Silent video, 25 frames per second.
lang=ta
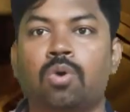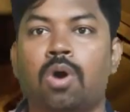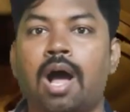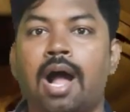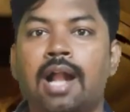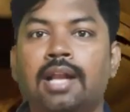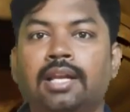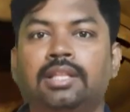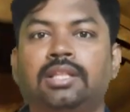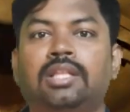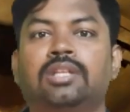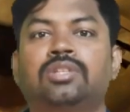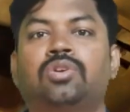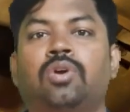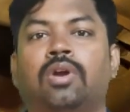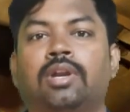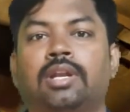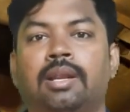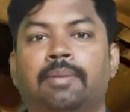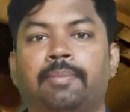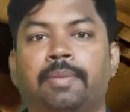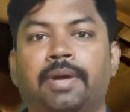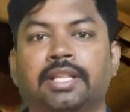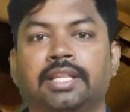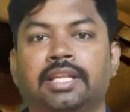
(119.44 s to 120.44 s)
ஸோ அடுத்த
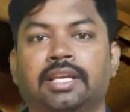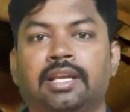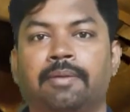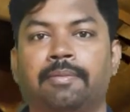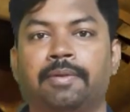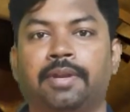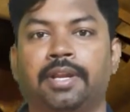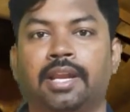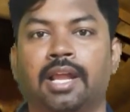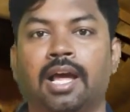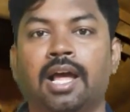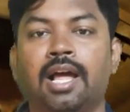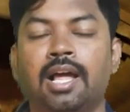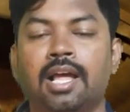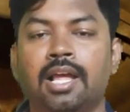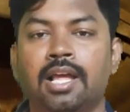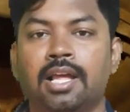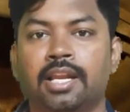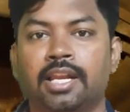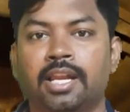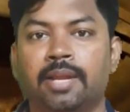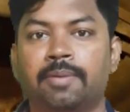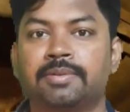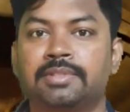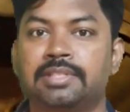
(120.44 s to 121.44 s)
ஷார்ட்டில் பார்த்தீங்க அப்படின்னா
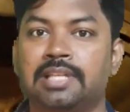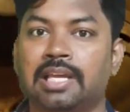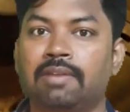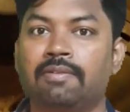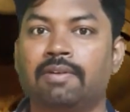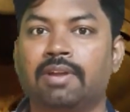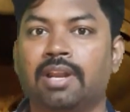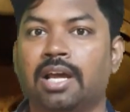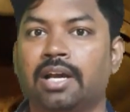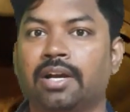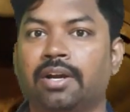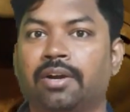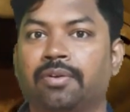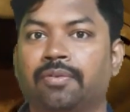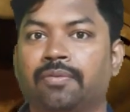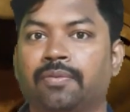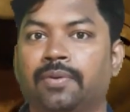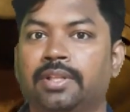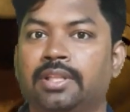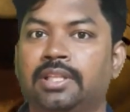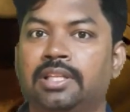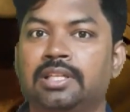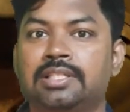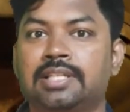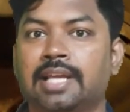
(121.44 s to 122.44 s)
நம்ம செல்வராகவன்
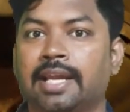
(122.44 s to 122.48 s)
வந்து